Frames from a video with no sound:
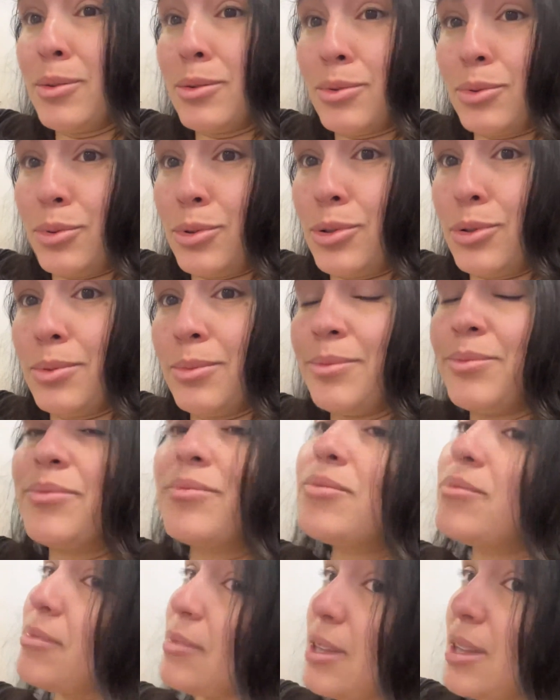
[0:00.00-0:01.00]
sujo.
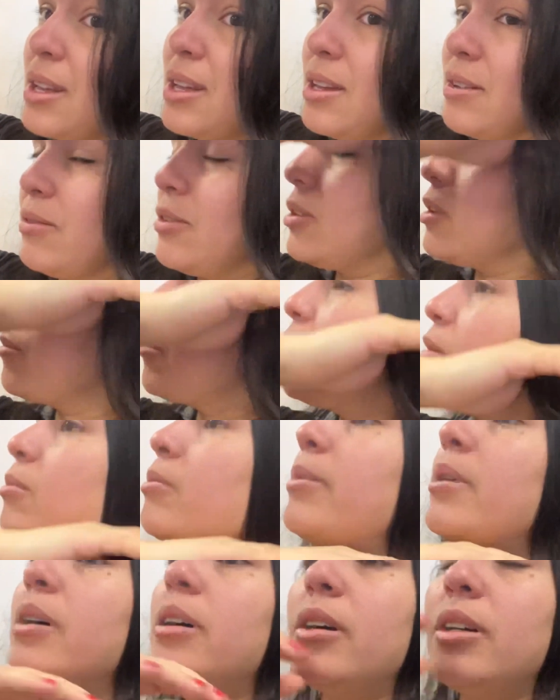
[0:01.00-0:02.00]
Vou tomar um
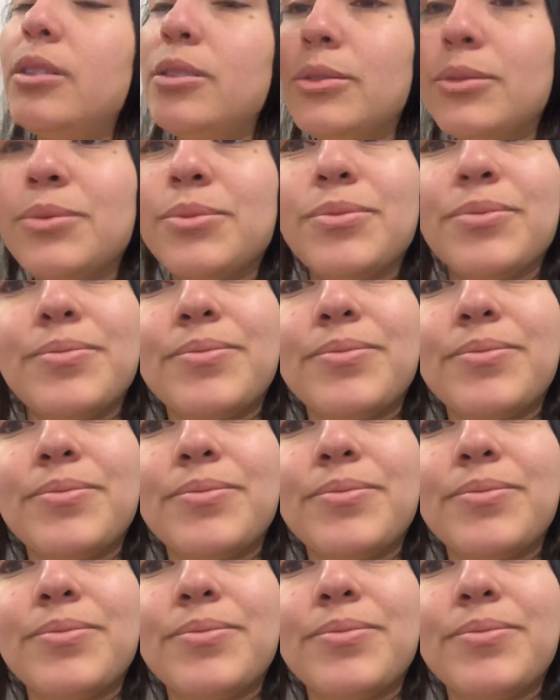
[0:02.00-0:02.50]
banho.